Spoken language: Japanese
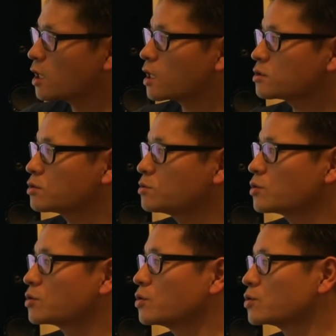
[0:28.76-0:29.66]
獲得
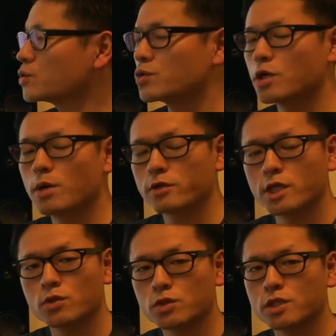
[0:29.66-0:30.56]
目標というか、
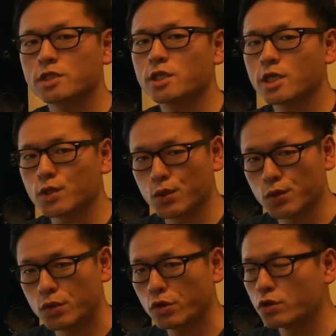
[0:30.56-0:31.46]
何をお伝えしたいかと
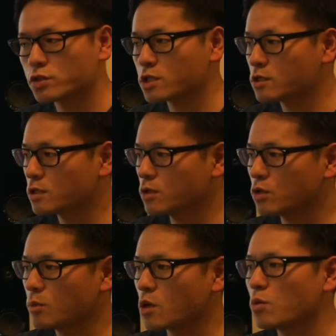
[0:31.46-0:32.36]
いうと、著作権
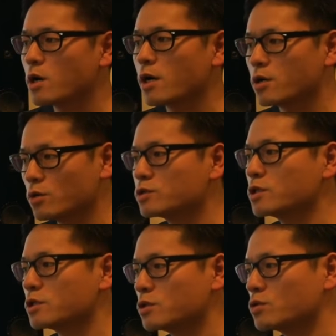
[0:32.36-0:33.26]
法の細かい論
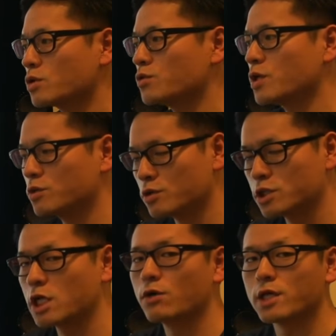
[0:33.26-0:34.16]
点っていうのに触れる
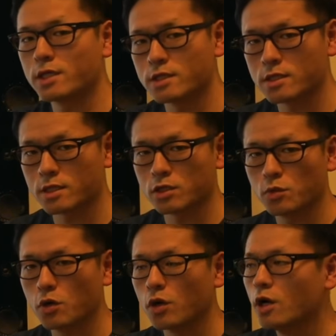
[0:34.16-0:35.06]
時間はないんですけれ
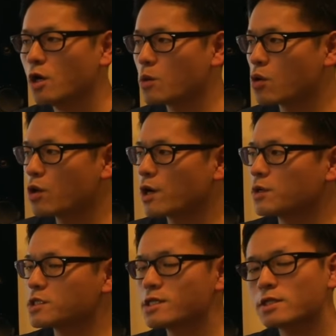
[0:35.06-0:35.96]
ども、今回
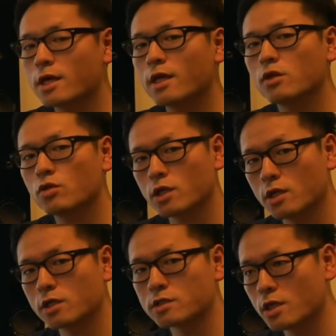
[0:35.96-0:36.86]
は全体
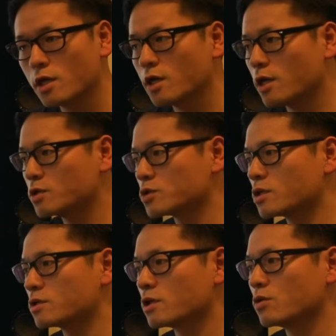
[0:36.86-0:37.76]
的なですね、著
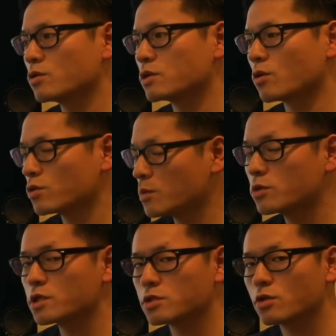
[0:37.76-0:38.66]
作権法ってこんな
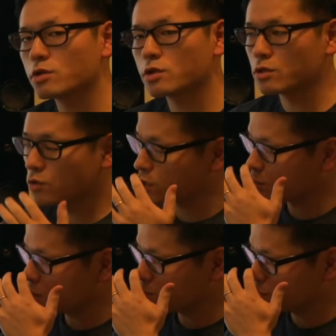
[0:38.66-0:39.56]
もんですよっていう大き
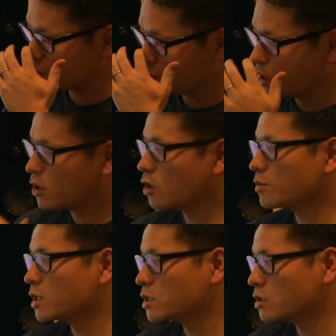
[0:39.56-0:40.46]
なマップを
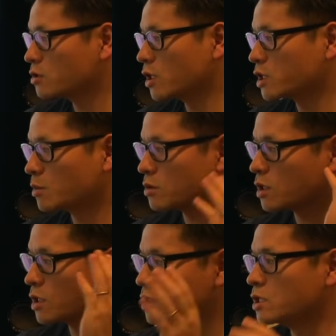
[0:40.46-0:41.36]
皆さんの頭の
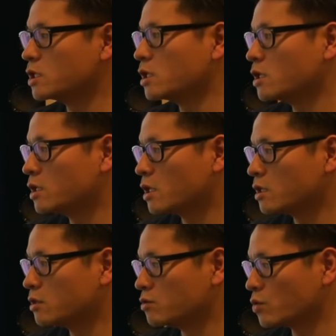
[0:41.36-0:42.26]
中に入
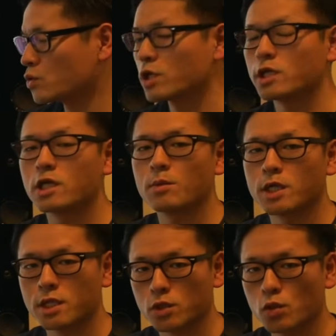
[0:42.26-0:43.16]
れることができれ
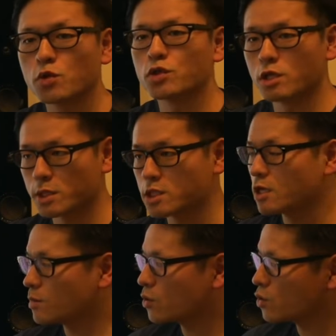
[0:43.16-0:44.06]
ばいいなと思っていま
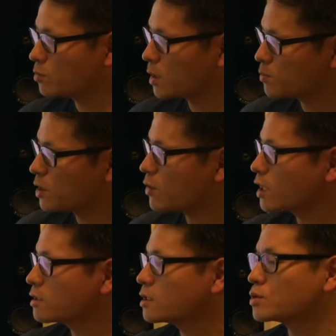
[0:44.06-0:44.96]
す。こういうマップが分
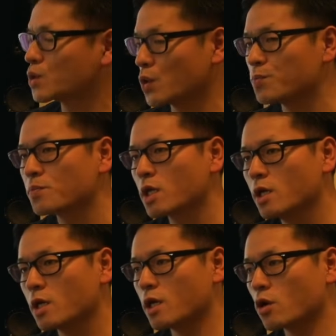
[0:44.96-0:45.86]
かっていると、
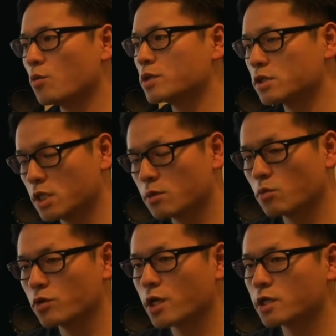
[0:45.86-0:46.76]
個別に
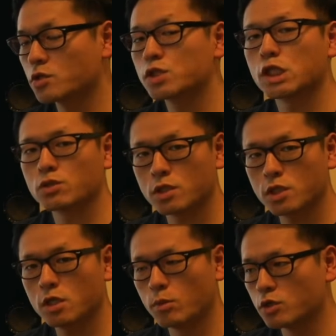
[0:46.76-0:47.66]
問題が生じた時
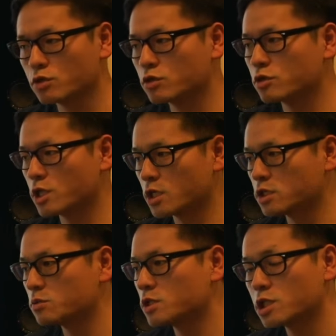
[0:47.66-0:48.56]
に、Google で
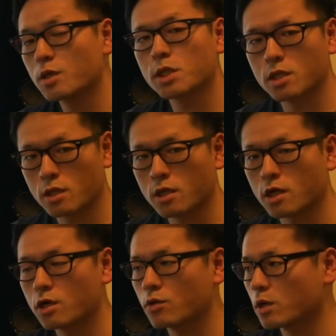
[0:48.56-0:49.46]
自分で調べたり、
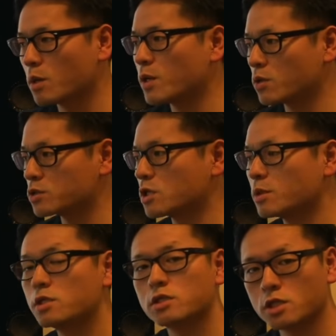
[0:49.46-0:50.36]
あるいは弁護士や
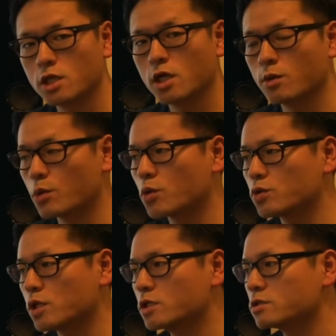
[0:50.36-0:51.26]
弁理士に、こ
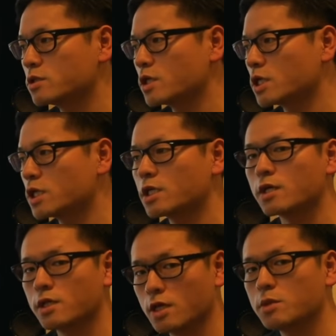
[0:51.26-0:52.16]
の点について聞き
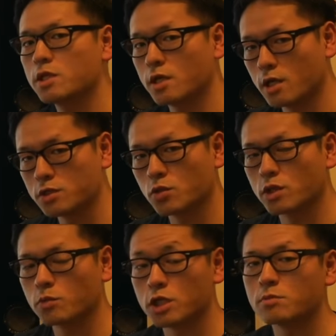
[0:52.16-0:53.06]
たいんだみたいな相
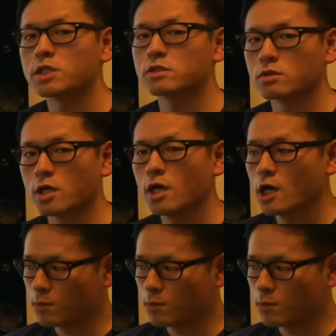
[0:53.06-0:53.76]
談もできますので、